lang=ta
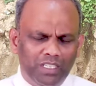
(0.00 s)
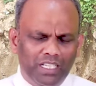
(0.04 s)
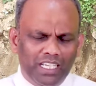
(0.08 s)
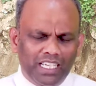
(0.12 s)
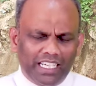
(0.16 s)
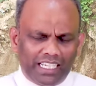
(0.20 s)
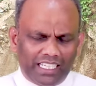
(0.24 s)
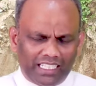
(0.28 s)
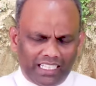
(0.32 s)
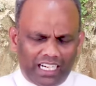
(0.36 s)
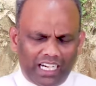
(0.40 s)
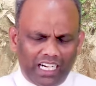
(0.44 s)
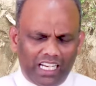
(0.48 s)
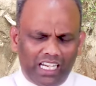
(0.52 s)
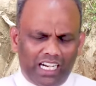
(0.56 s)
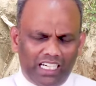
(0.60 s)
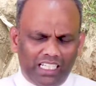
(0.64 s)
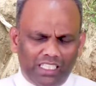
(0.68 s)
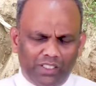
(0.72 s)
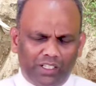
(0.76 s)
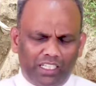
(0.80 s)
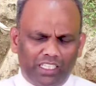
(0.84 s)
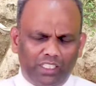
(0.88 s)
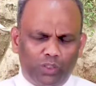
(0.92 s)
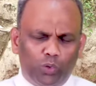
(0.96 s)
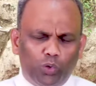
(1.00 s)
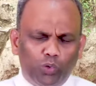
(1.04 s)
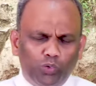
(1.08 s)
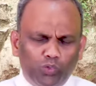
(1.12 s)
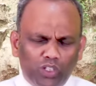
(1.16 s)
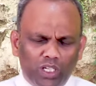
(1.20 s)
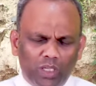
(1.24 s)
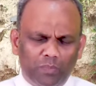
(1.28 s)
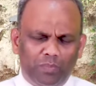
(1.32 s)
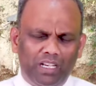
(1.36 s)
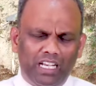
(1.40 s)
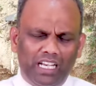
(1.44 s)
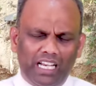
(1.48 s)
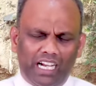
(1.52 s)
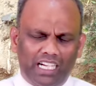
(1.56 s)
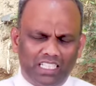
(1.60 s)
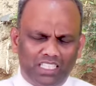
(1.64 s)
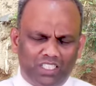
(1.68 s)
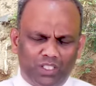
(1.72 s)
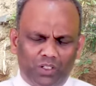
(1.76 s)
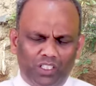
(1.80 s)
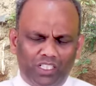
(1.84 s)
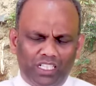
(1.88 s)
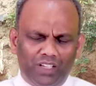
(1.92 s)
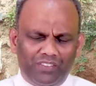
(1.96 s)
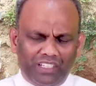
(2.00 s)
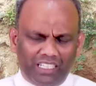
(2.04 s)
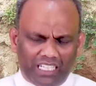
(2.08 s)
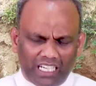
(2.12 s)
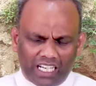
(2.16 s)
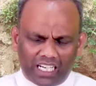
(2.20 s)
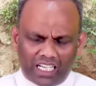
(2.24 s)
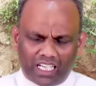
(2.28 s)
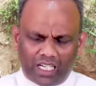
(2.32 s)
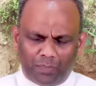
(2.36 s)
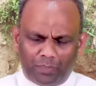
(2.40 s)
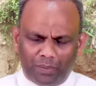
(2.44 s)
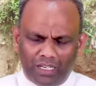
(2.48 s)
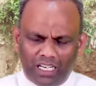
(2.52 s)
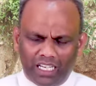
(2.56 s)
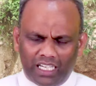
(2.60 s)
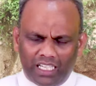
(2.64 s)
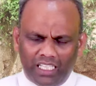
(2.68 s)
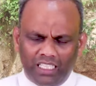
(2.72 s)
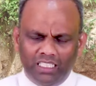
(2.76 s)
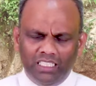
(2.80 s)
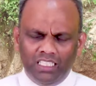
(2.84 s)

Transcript: இதனால் ஆண்டவர்கிட்ட ஒவ்வொரு பிள்ளைகளும் ஆசிரியங்க வீட்டில் இருக்கிற பிள்ளைகள்